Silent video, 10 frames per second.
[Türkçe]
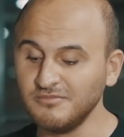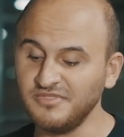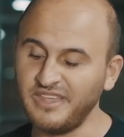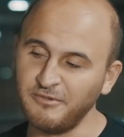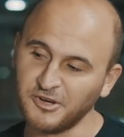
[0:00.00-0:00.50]

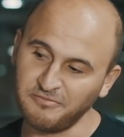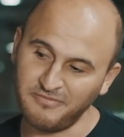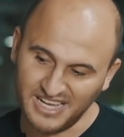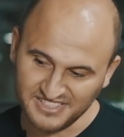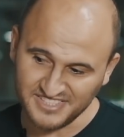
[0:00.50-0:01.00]
demek
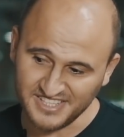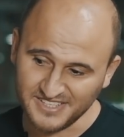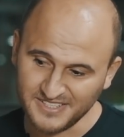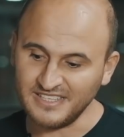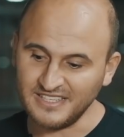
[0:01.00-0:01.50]
bence.
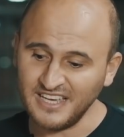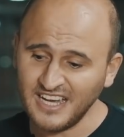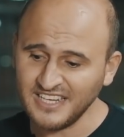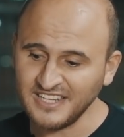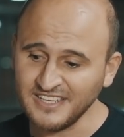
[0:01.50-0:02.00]

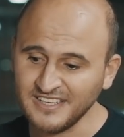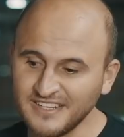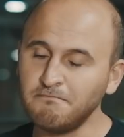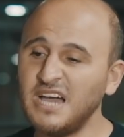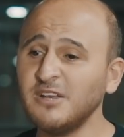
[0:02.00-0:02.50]
Yani
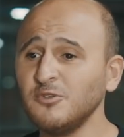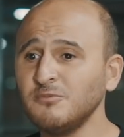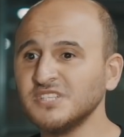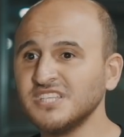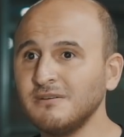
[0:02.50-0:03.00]
ben
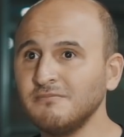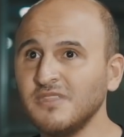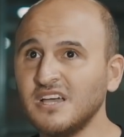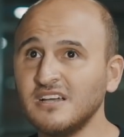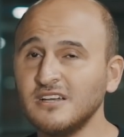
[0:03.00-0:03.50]
olmasam
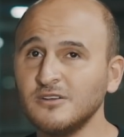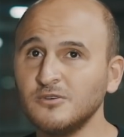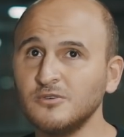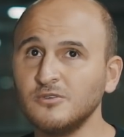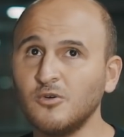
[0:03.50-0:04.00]
da
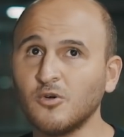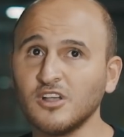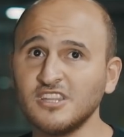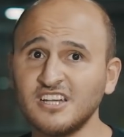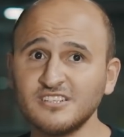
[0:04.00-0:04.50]
o
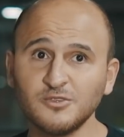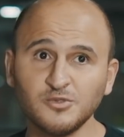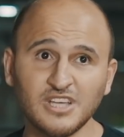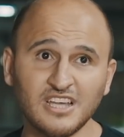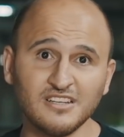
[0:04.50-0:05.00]
kadar
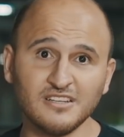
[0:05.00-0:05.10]
güzel